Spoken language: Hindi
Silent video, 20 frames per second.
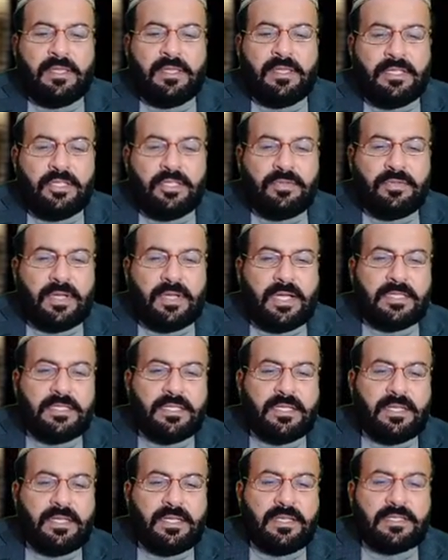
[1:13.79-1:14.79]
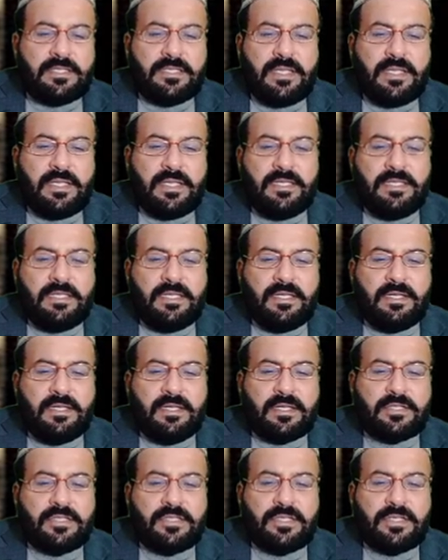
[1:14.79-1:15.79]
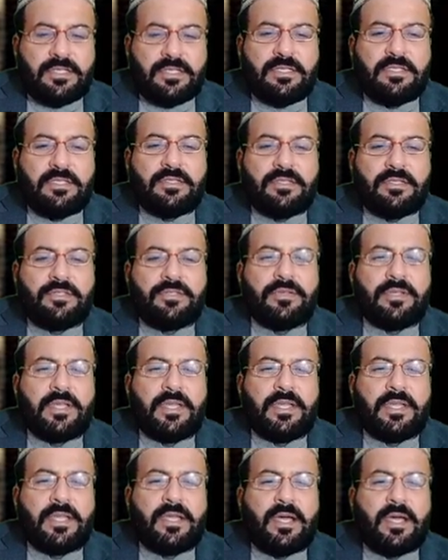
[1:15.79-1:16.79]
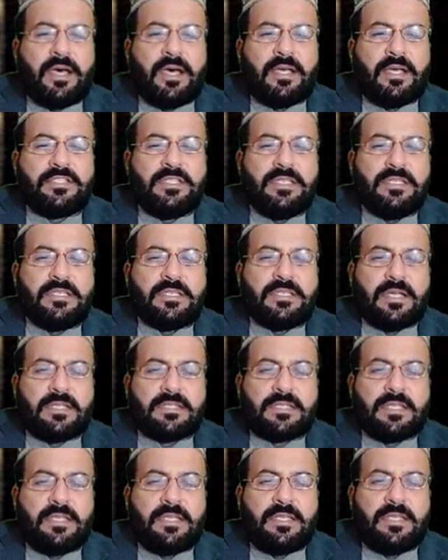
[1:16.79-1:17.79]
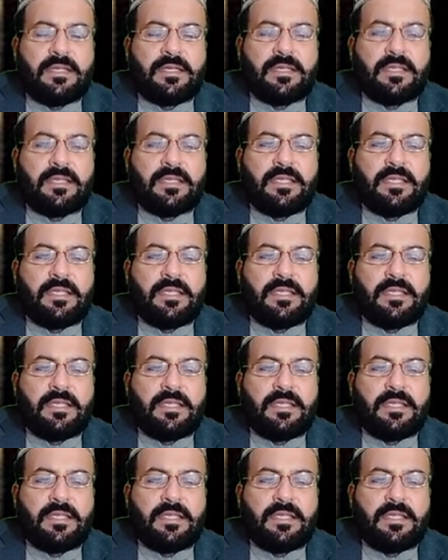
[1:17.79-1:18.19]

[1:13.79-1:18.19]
ये जो आज का नक्श है ये नक्श जो है अच्छी चाल से लिखा गया